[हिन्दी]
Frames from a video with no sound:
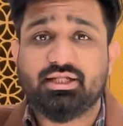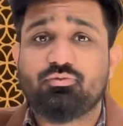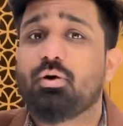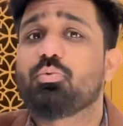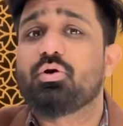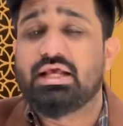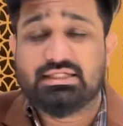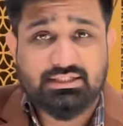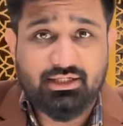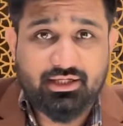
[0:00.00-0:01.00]
थे वो आपको
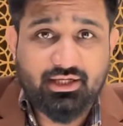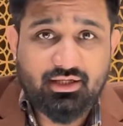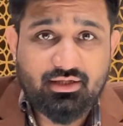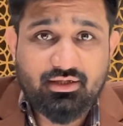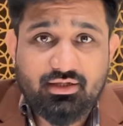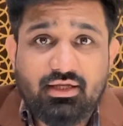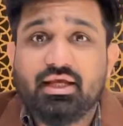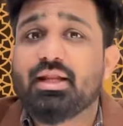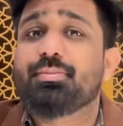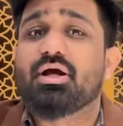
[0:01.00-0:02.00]
कैसे लगे
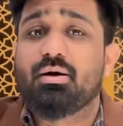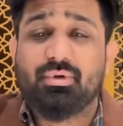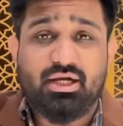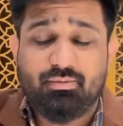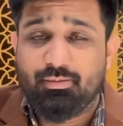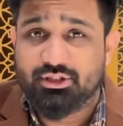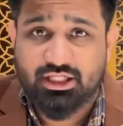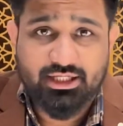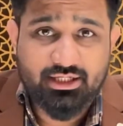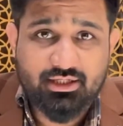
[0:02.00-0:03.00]
कृपया कमेंट में
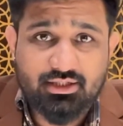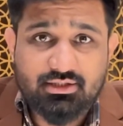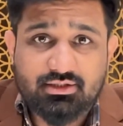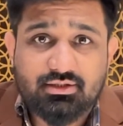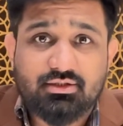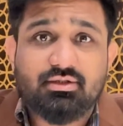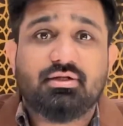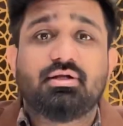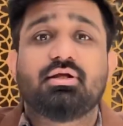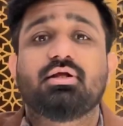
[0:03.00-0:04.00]
बताइएगा
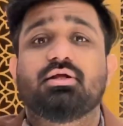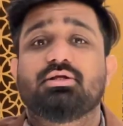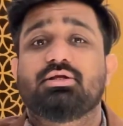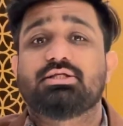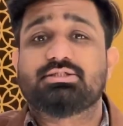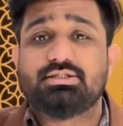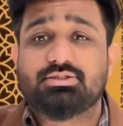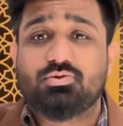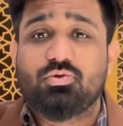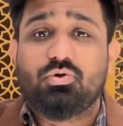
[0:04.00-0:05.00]
इस चीज़
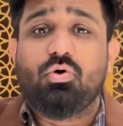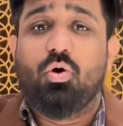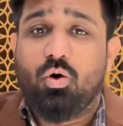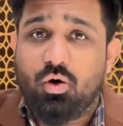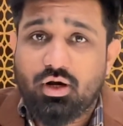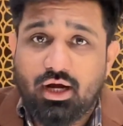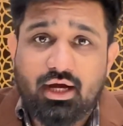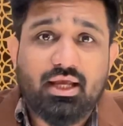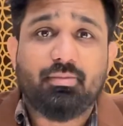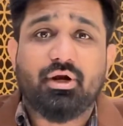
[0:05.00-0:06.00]
को और
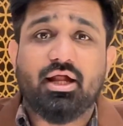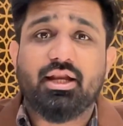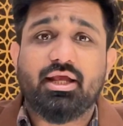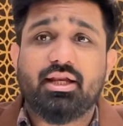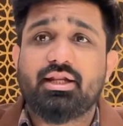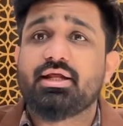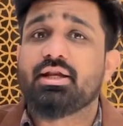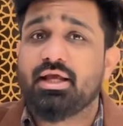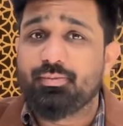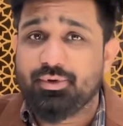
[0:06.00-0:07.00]
आगे बढ़ाने के लिए
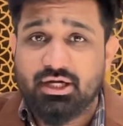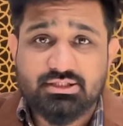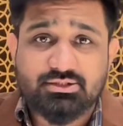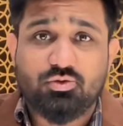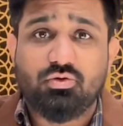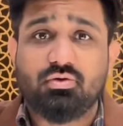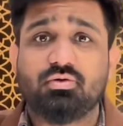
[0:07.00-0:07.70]
नए प्रिंट्स को